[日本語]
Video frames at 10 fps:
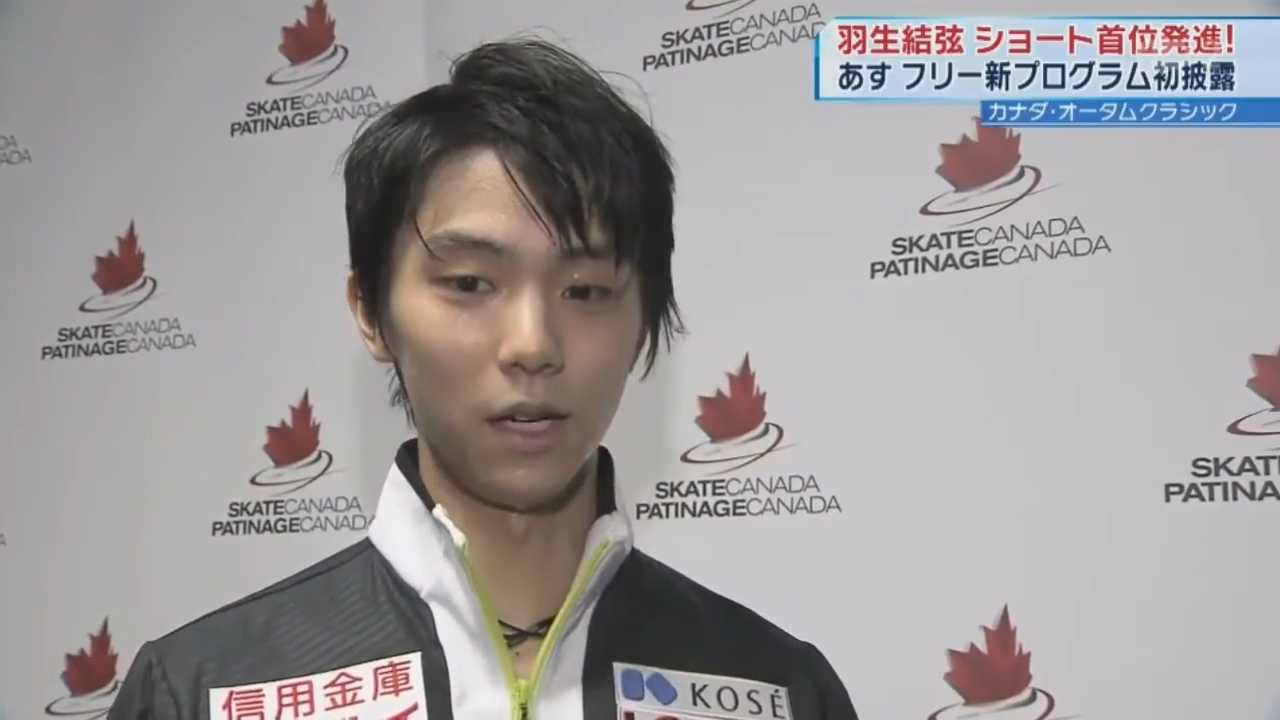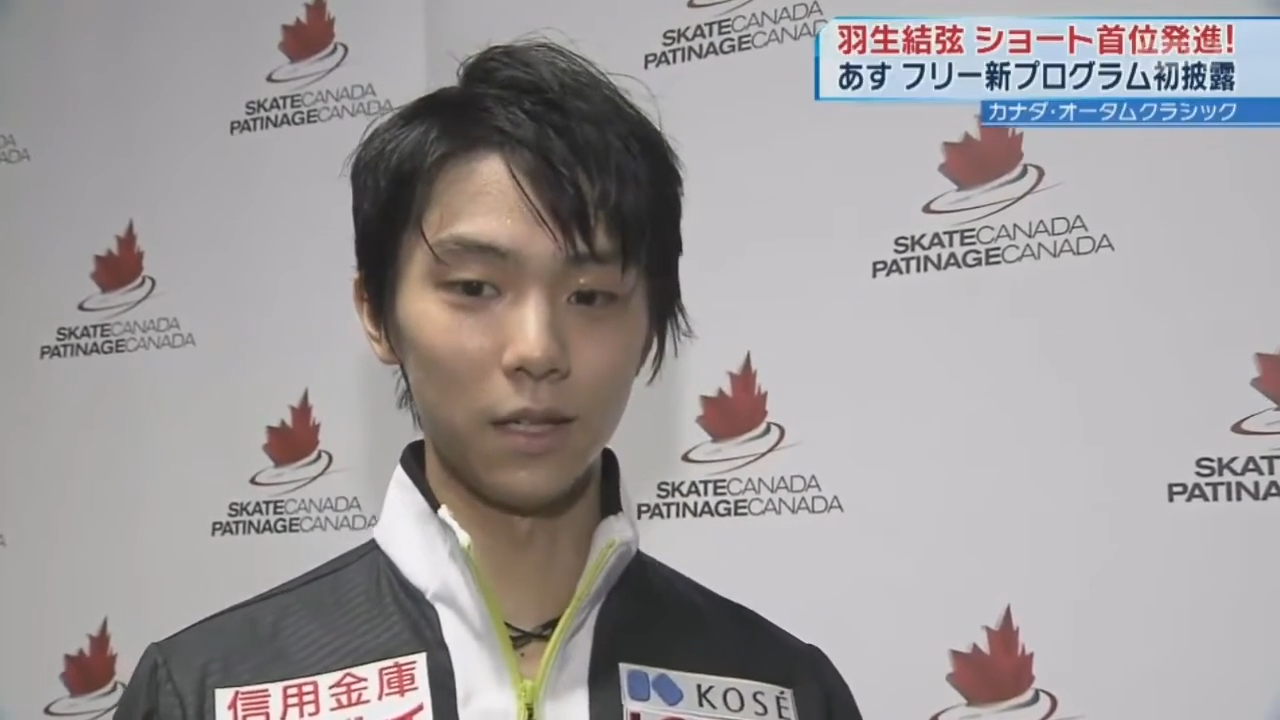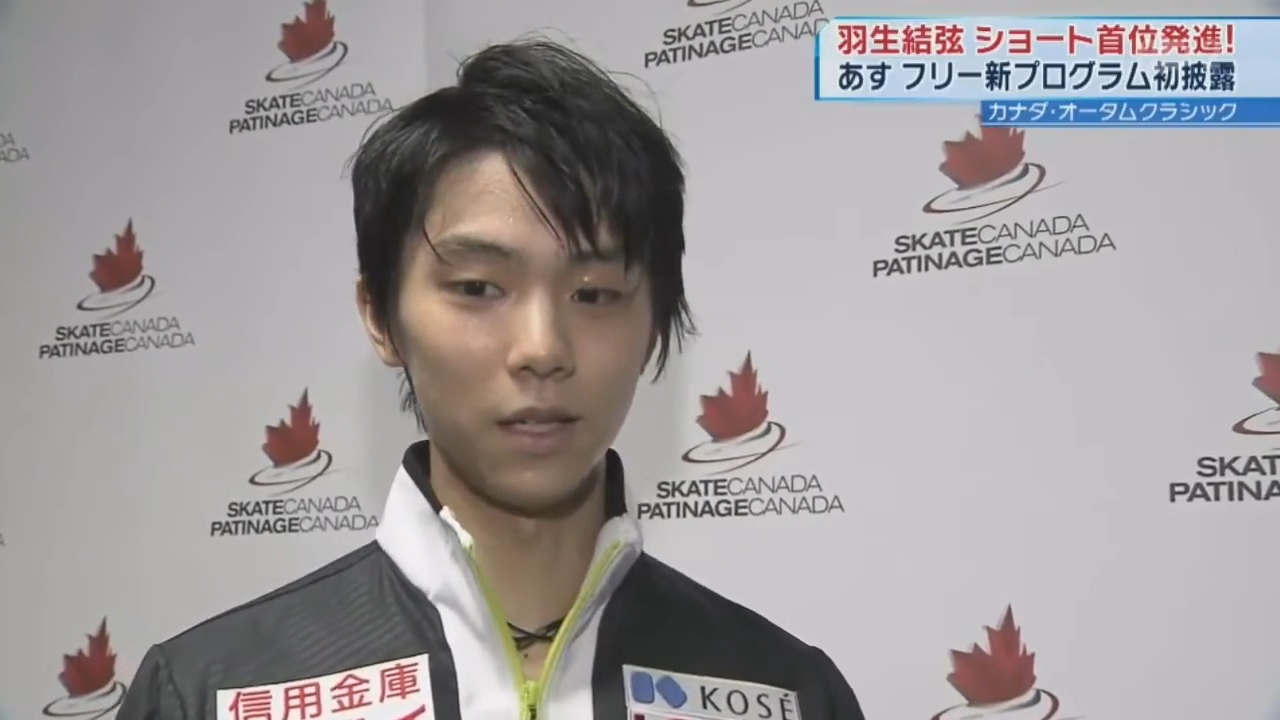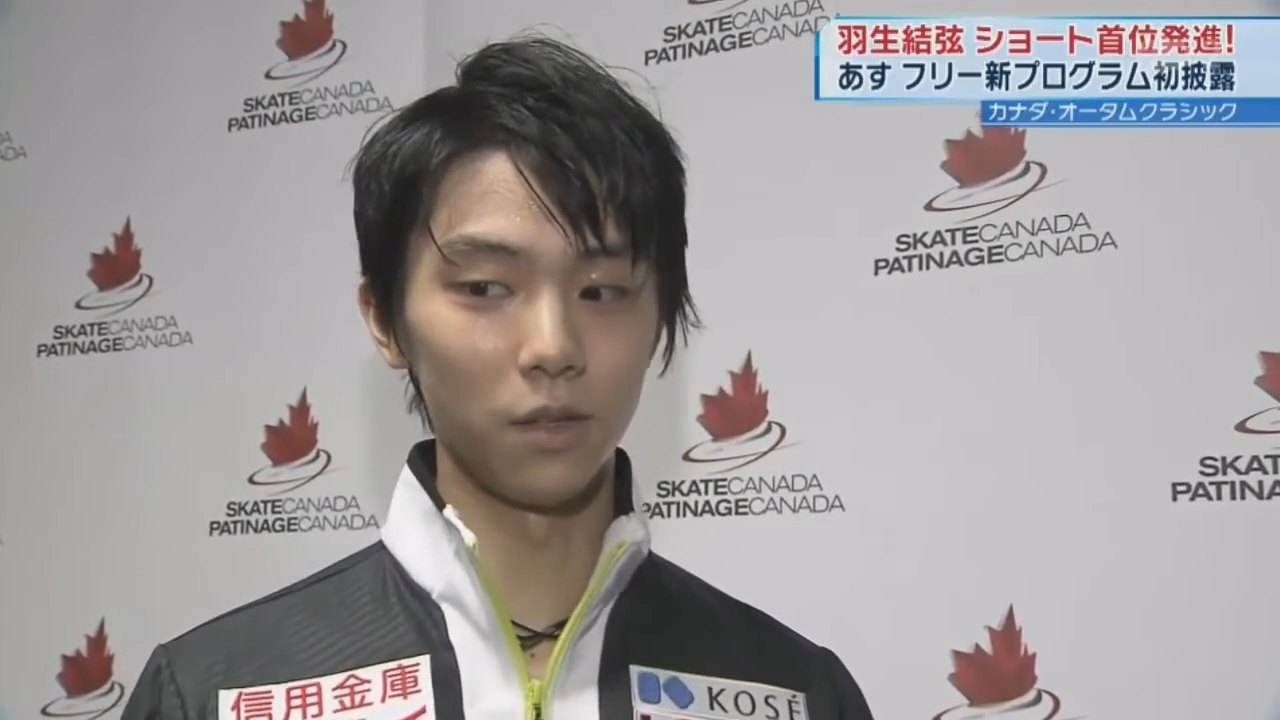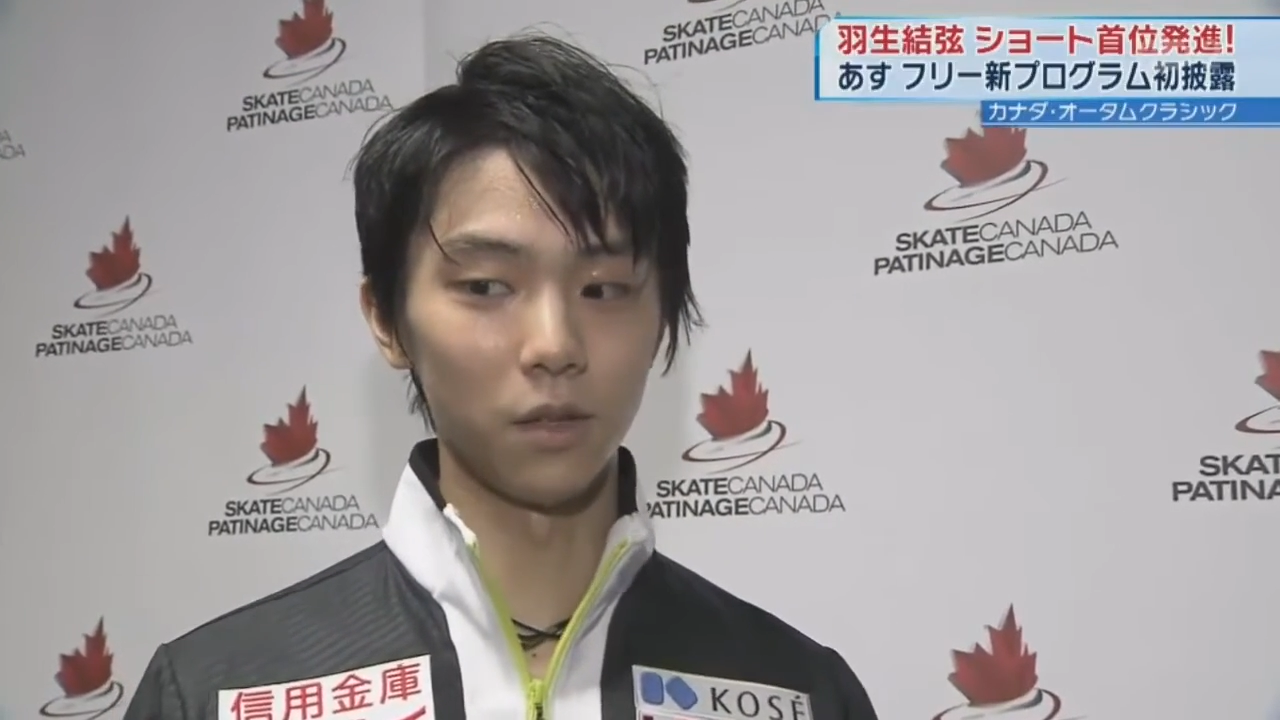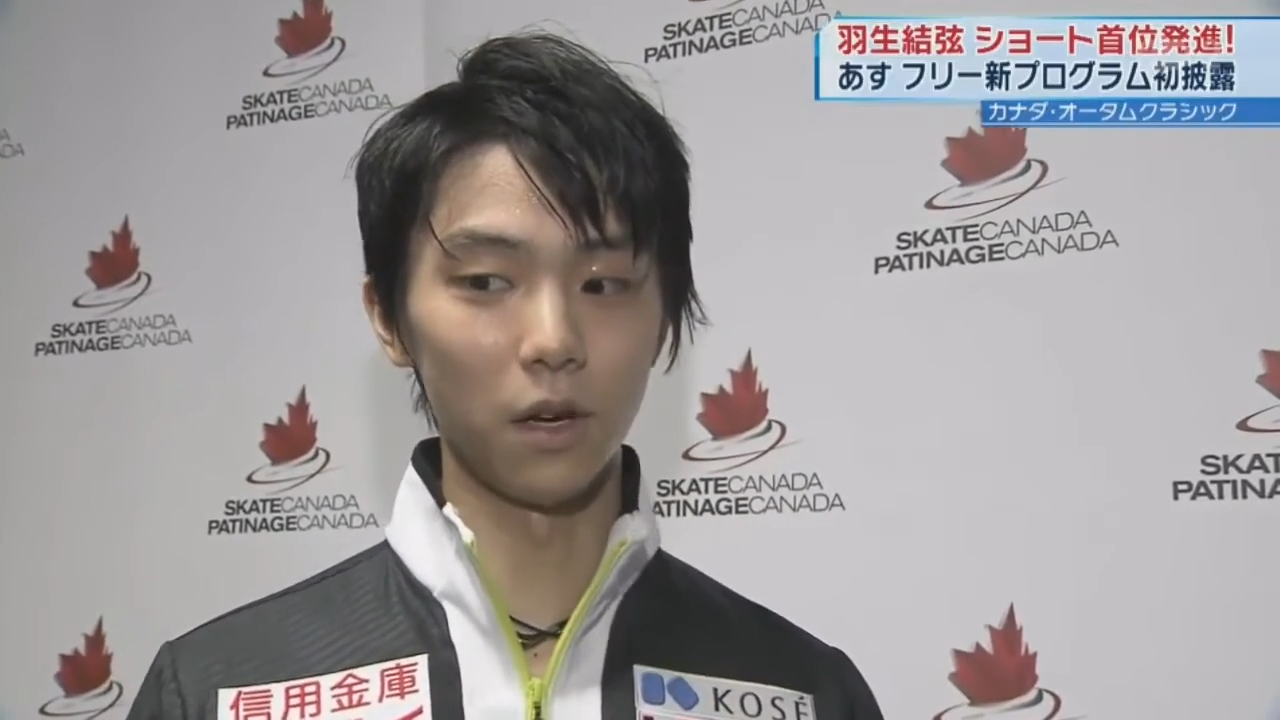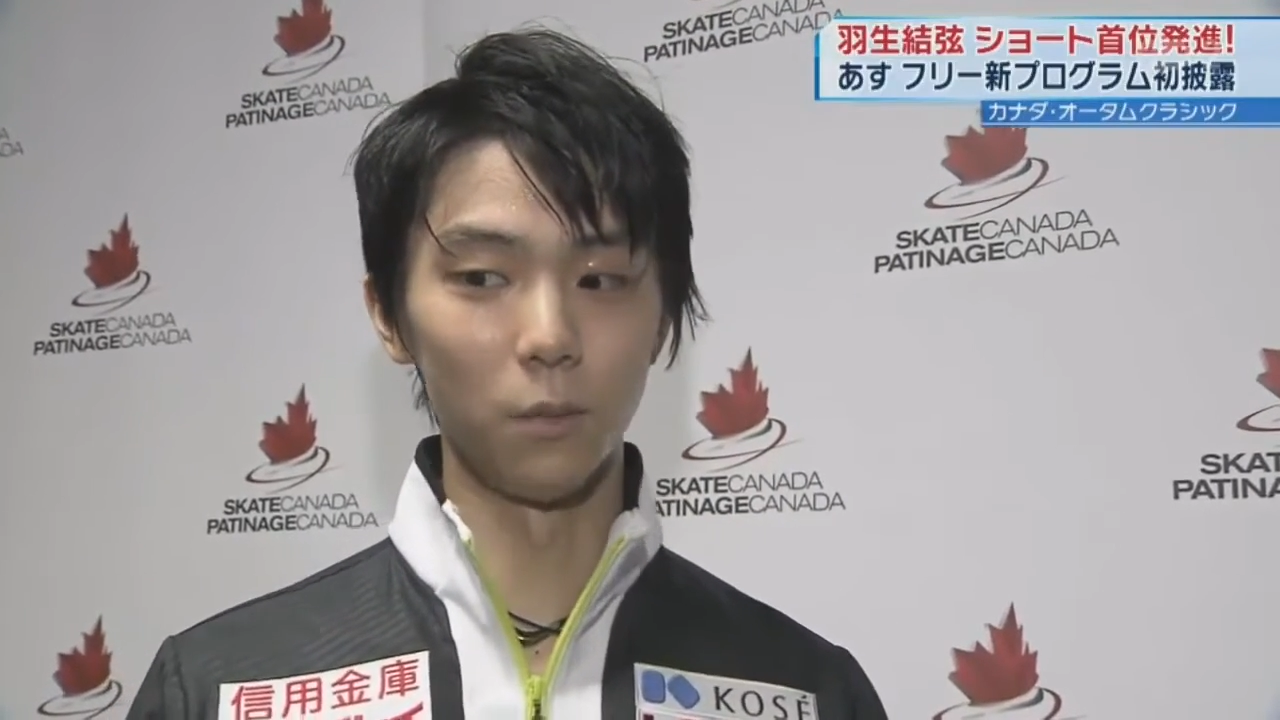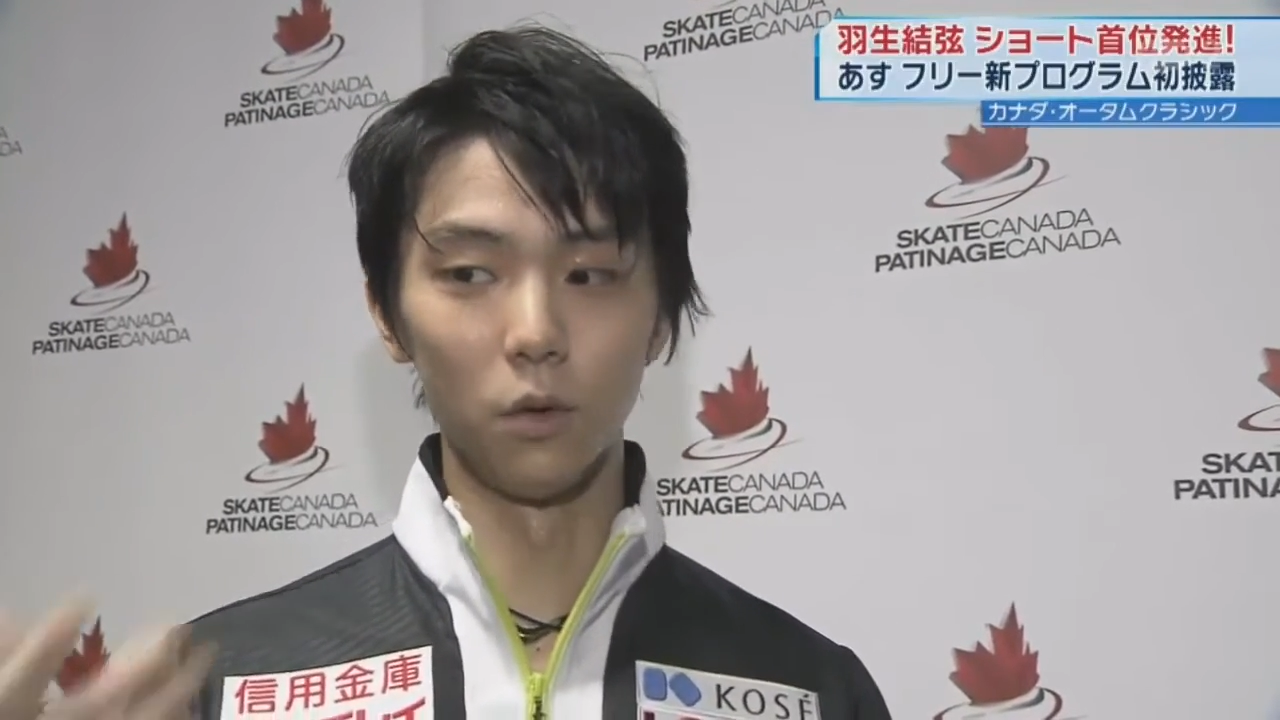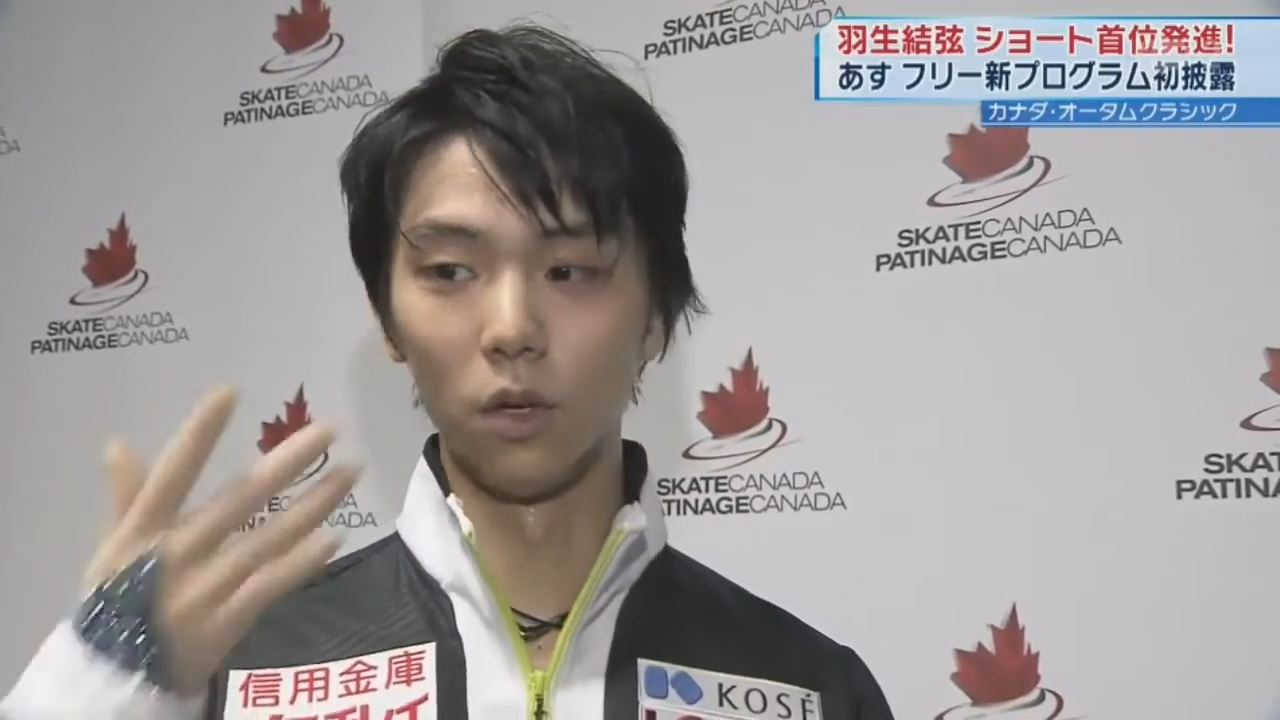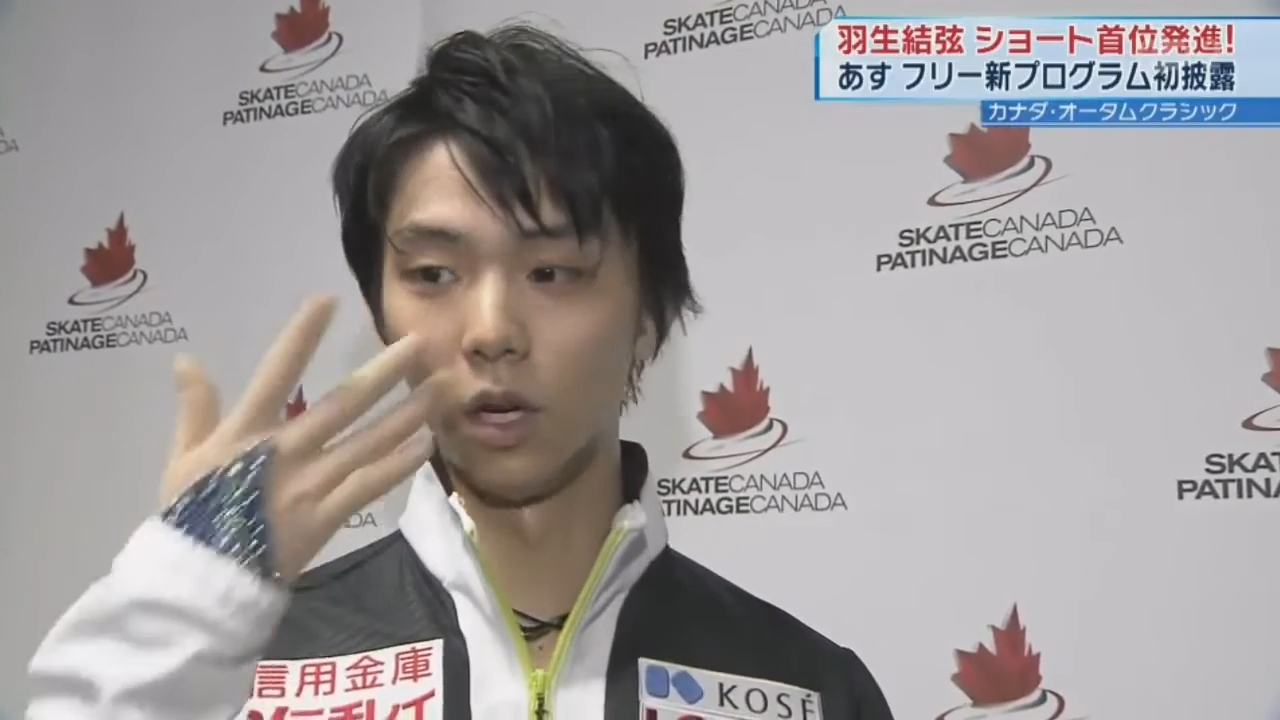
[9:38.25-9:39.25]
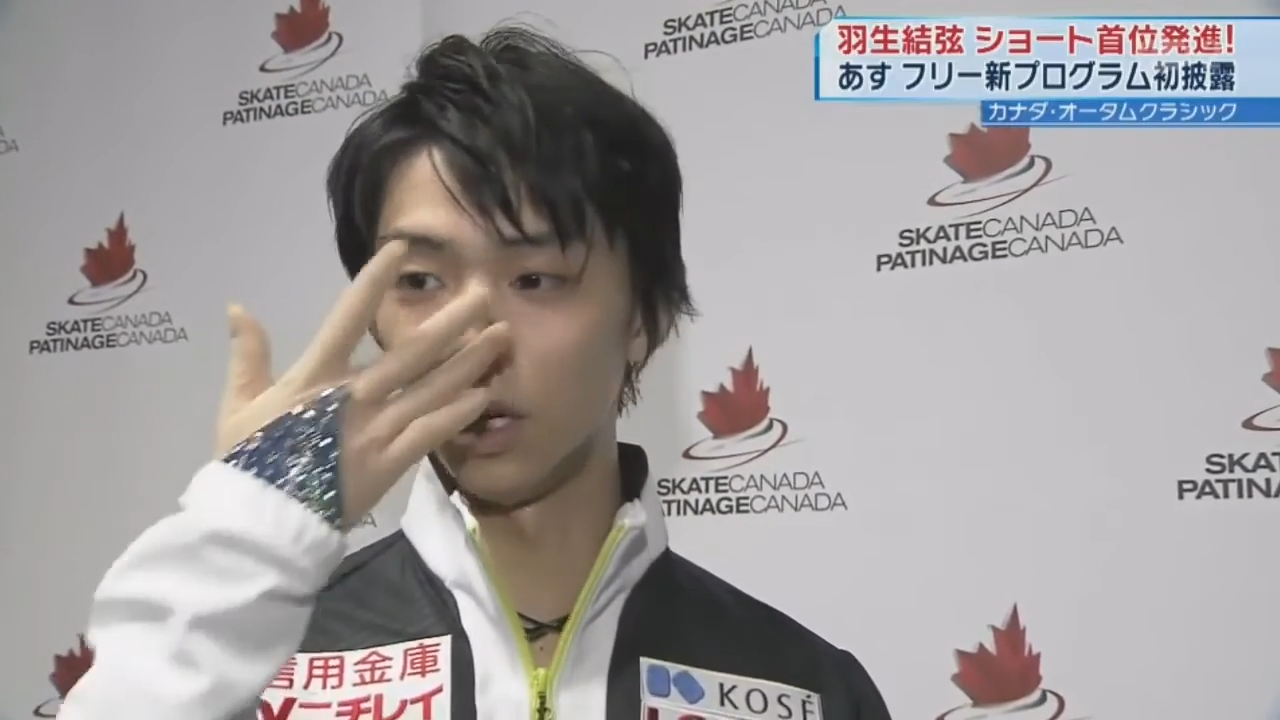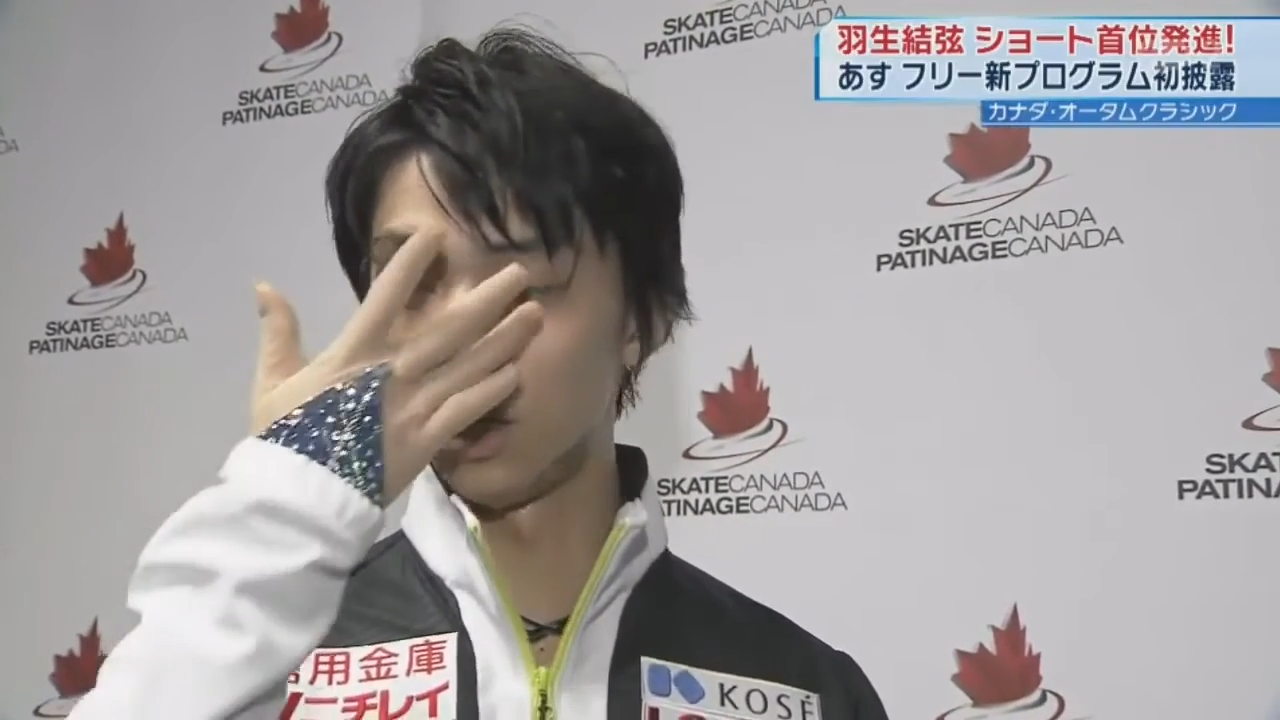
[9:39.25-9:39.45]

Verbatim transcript: アクセルとかも